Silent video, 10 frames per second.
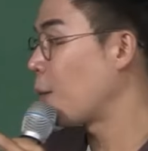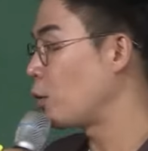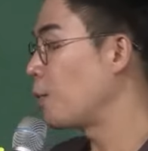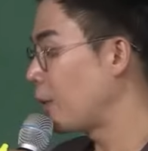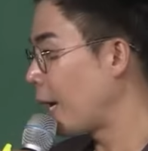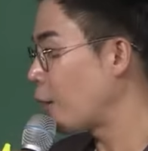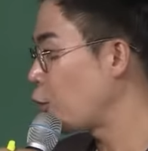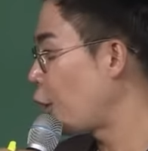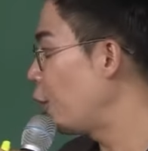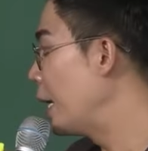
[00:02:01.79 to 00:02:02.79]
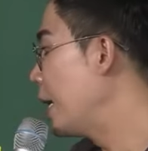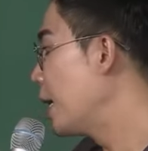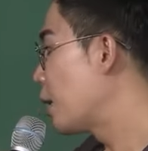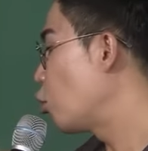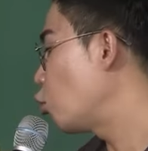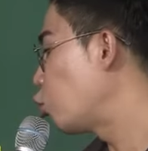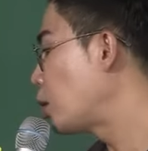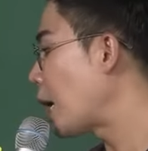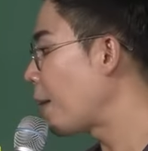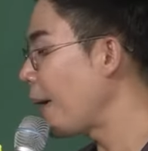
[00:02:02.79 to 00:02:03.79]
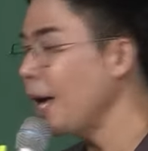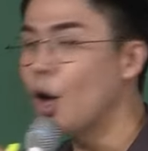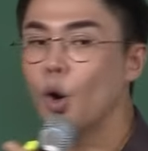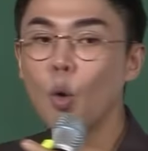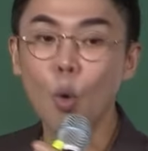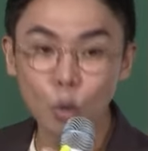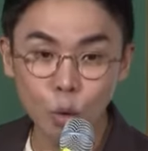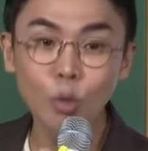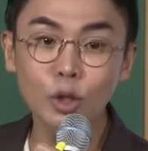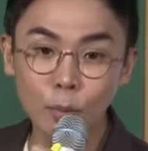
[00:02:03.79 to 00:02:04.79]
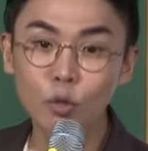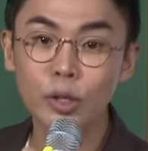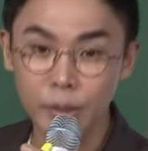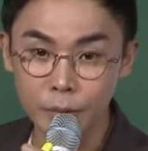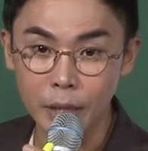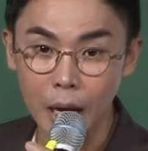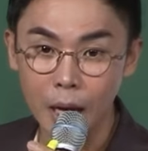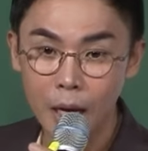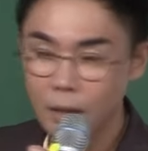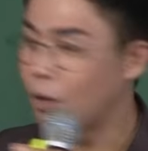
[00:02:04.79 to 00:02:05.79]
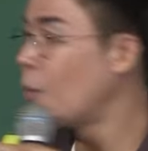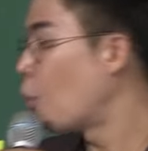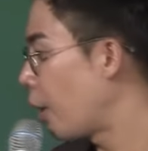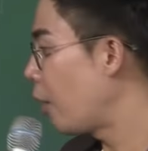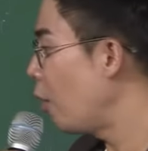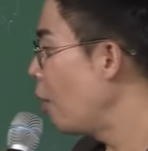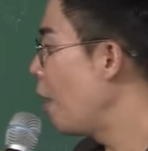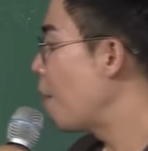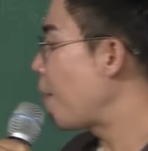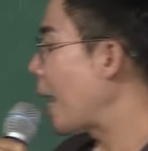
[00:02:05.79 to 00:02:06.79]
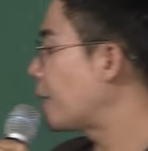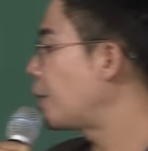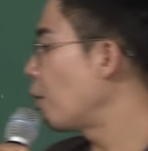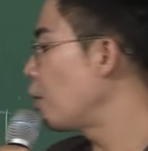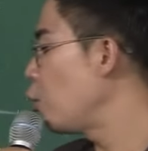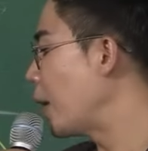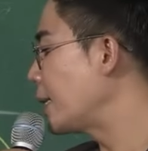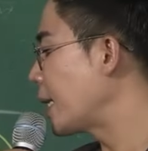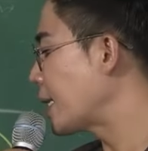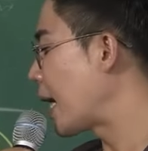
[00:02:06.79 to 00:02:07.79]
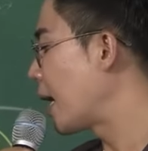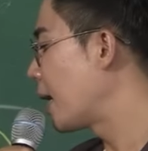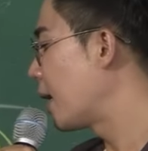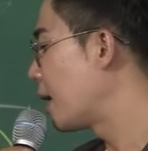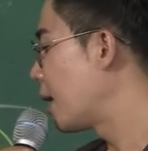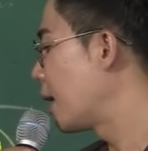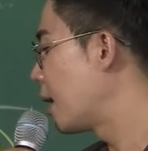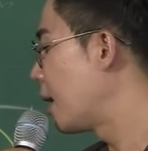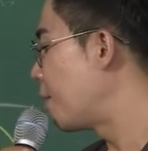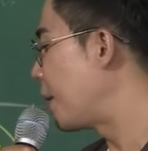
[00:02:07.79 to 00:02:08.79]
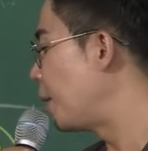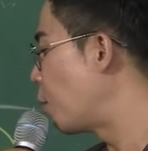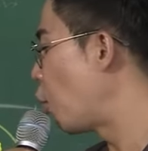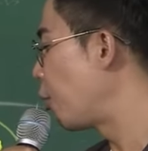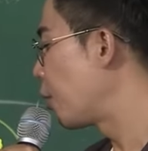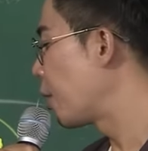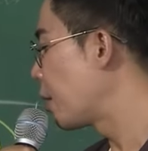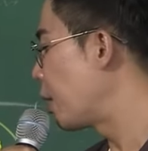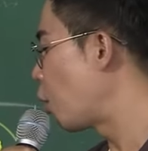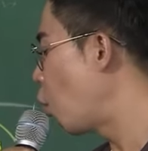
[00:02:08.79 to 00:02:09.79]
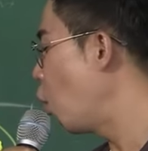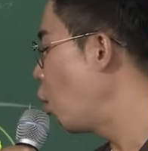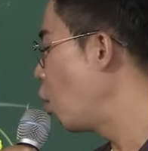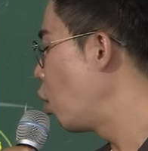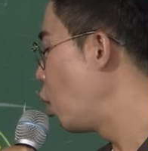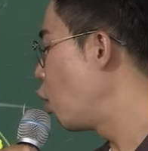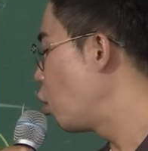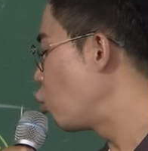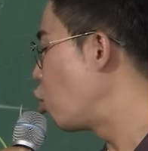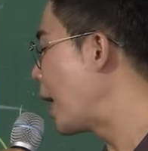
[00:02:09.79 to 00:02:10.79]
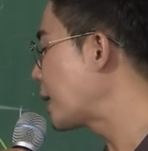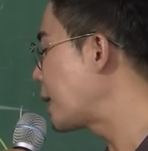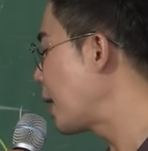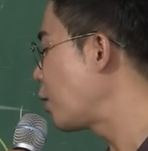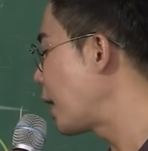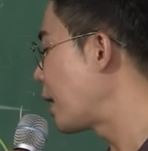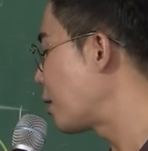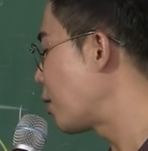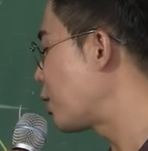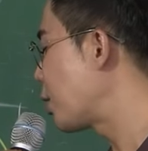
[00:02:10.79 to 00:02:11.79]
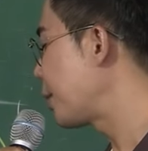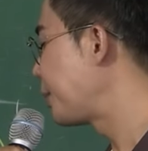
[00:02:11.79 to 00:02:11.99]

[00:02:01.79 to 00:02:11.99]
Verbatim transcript: 보시면 되겠고요. 그리고 두 사람의 공통점도 있습니다. 그건 뭐예요? 백성을 위한 세상, 민본, 그리고 유학자였다라는 거죠.